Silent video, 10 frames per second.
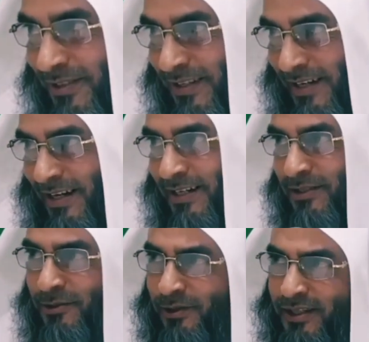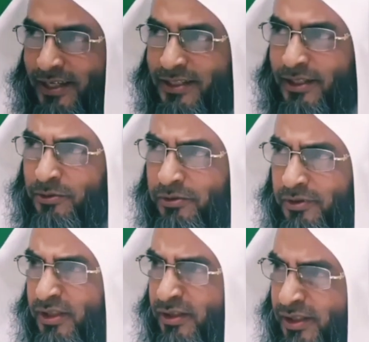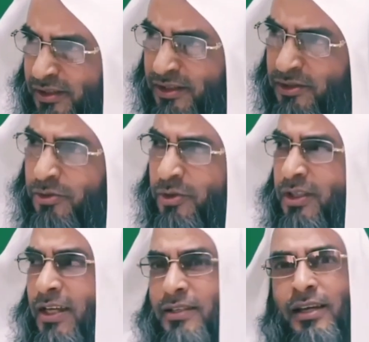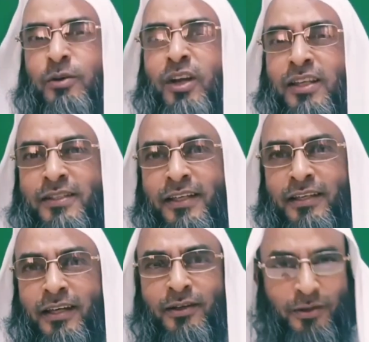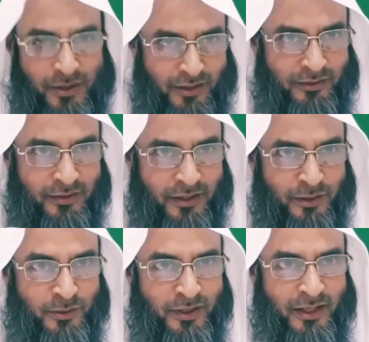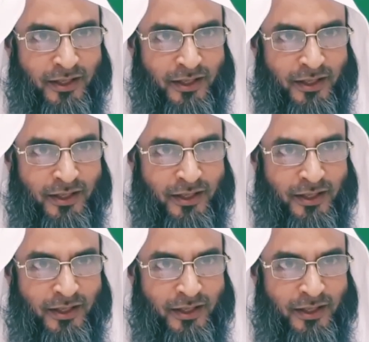কাঠ জ্বলতে আছে দুই দিন তিন দিন জ্বলতে আছে আগুন আছে আর খড়ের আগুন